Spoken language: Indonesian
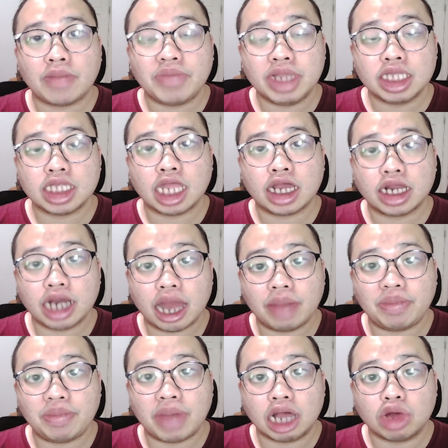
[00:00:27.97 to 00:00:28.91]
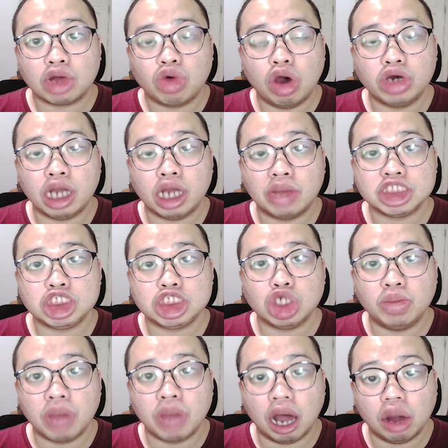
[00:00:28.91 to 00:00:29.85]
Tapi entah kenapa gue udah
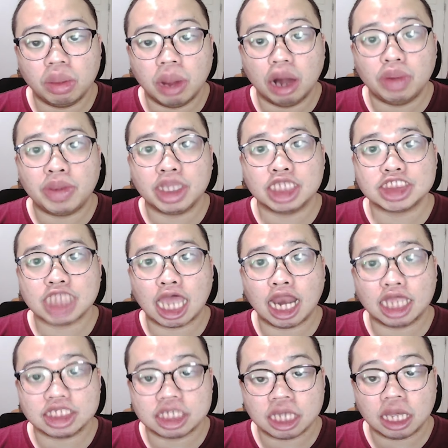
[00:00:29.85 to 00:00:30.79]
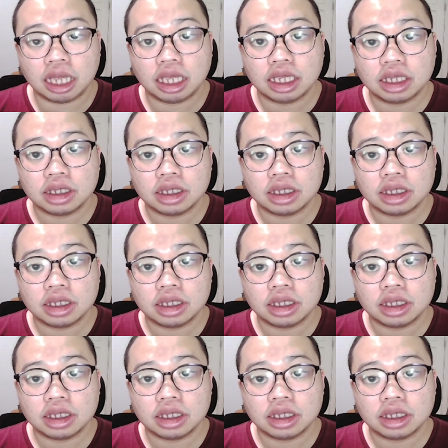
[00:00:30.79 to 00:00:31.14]
mencium bau-bau penyesalan sih.